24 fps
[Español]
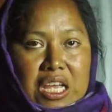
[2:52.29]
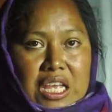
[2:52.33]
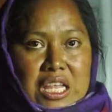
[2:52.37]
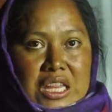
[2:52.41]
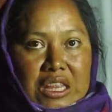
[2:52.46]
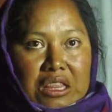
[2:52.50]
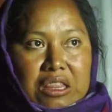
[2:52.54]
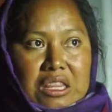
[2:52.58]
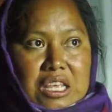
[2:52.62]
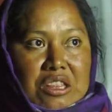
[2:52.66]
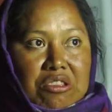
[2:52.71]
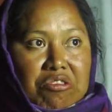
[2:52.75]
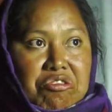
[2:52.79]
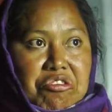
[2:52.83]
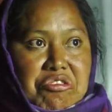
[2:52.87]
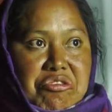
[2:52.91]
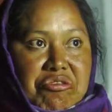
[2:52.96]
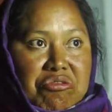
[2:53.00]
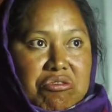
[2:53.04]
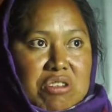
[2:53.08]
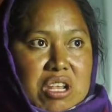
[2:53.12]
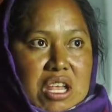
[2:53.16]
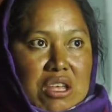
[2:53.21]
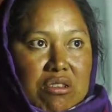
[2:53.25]
gente en
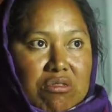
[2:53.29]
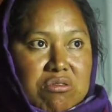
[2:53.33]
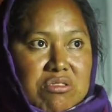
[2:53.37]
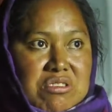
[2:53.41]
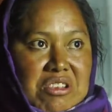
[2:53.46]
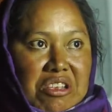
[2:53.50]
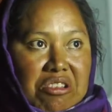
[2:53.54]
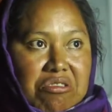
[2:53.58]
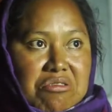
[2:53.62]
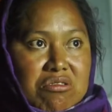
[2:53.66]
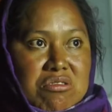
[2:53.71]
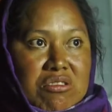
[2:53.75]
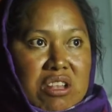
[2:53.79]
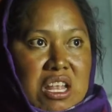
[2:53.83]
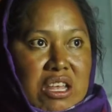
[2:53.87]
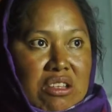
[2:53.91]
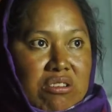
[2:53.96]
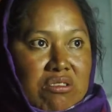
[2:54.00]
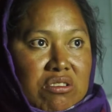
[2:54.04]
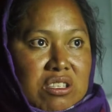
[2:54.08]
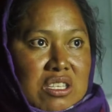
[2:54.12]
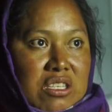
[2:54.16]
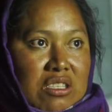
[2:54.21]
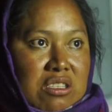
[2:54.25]
todos lados, que en todos
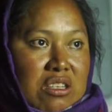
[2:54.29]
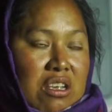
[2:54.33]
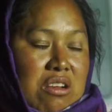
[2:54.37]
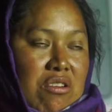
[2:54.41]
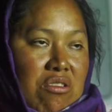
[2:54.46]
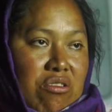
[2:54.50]
lados este,